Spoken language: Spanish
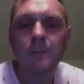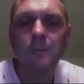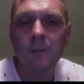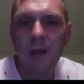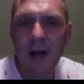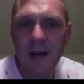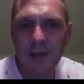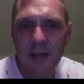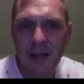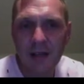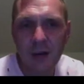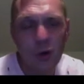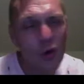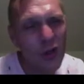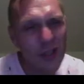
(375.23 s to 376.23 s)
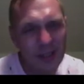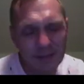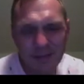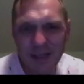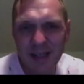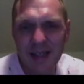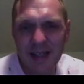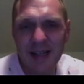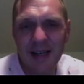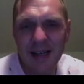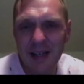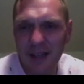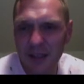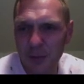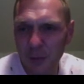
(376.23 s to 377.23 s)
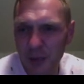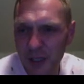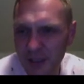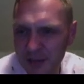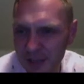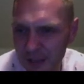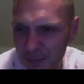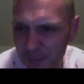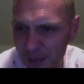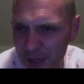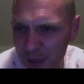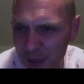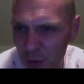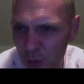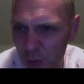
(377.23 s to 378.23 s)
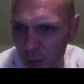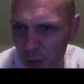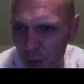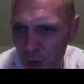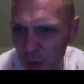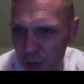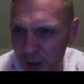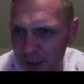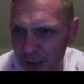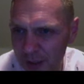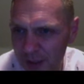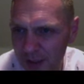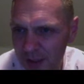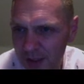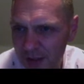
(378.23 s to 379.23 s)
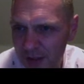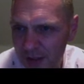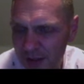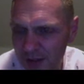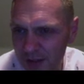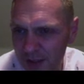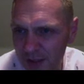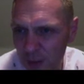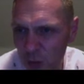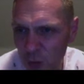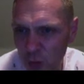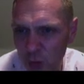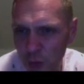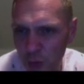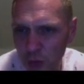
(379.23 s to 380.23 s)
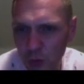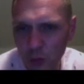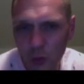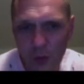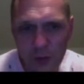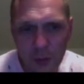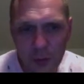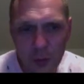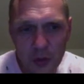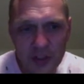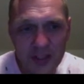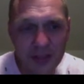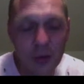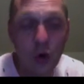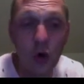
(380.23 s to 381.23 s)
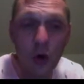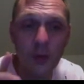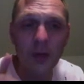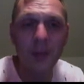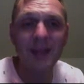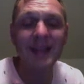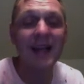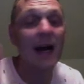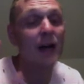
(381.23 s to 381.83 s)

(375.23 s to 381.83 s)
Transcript: A ver, hoy en general las monedas han bajado un poco. Bueno, aquí dice que 1.9% obviamente ha